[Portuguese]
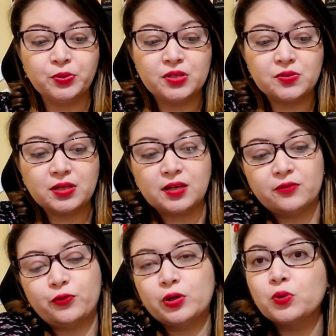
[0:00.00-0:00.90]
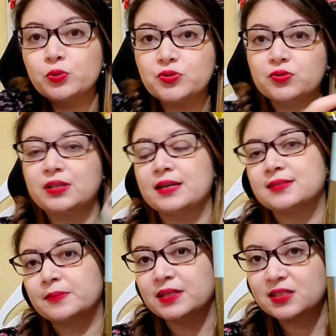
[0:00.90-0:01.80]
por isso que foi incluso
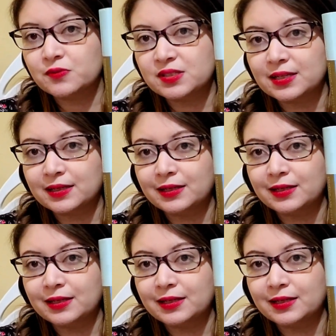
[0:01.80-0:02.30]
nessa minha ediçãozinha